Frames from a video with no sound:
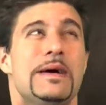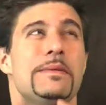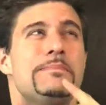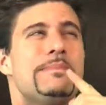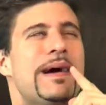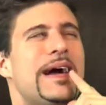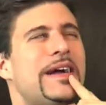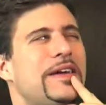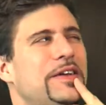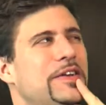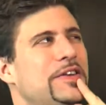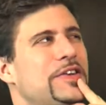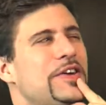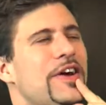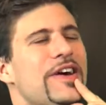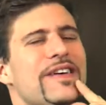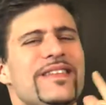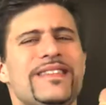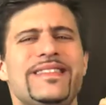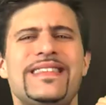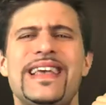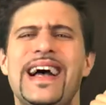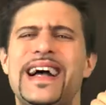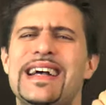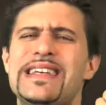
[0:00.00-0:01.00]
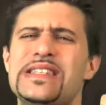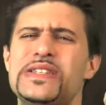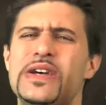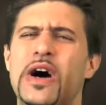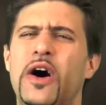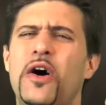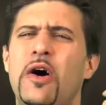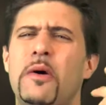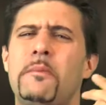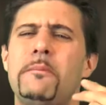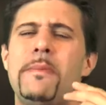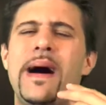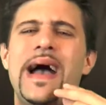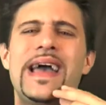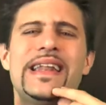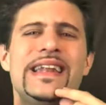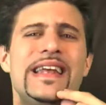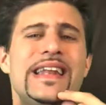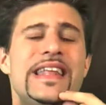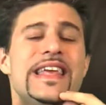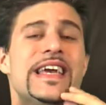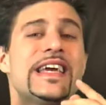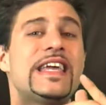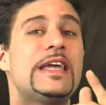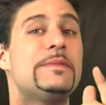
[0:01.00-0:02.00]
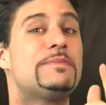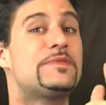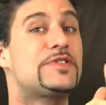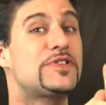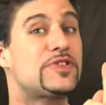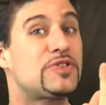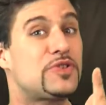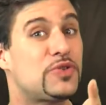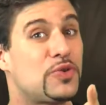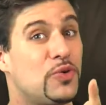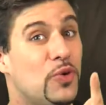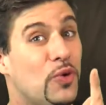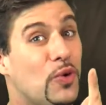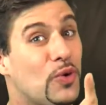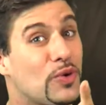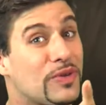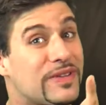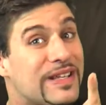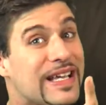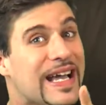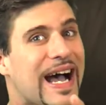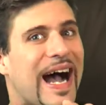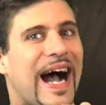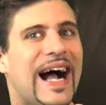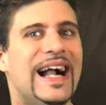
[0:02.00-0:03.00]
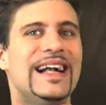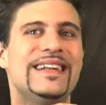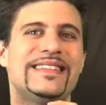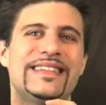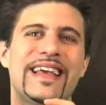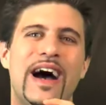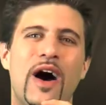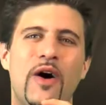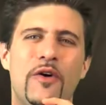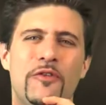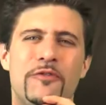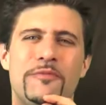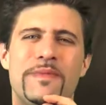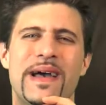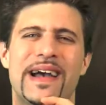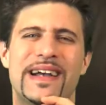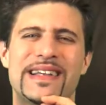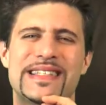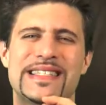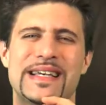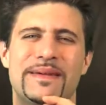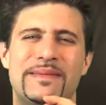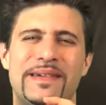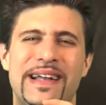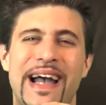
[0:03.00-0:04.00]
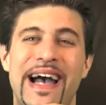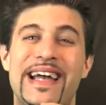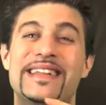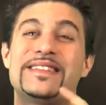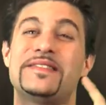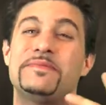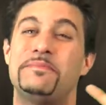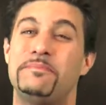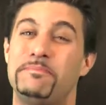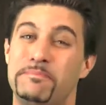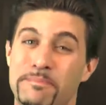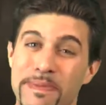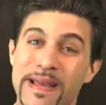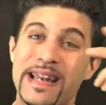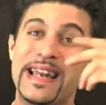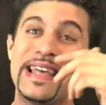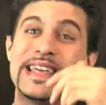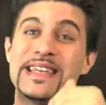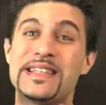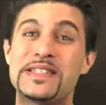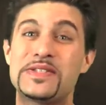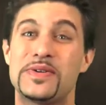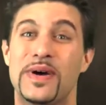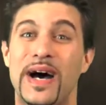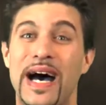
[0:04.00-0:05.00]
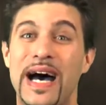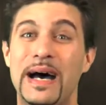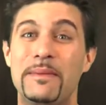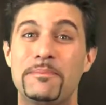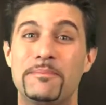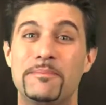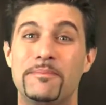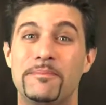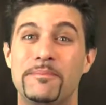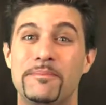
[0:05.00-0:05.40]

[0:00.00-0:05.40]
Man könnte also auch meinen, hier gibt's gute alte Aufmerksamkeit billig zu haben.